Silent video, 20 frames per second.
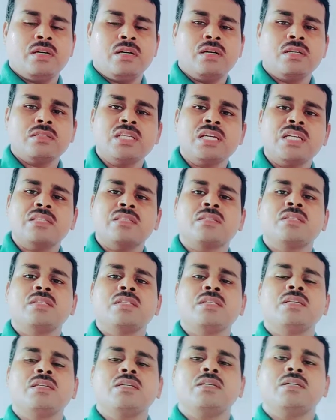অর্থাৎ
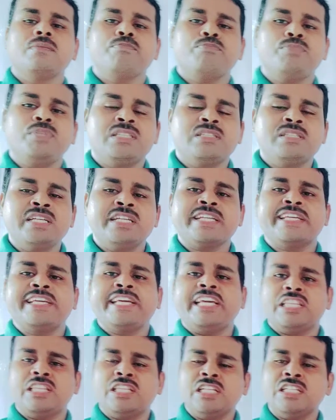বৃত্তের
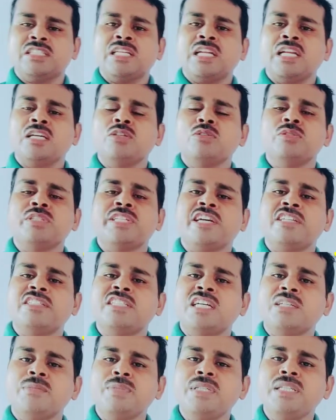কেন্দ্রের স্থানাঙ্ক দেয়া
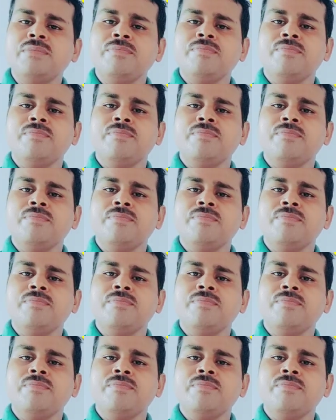থাকবে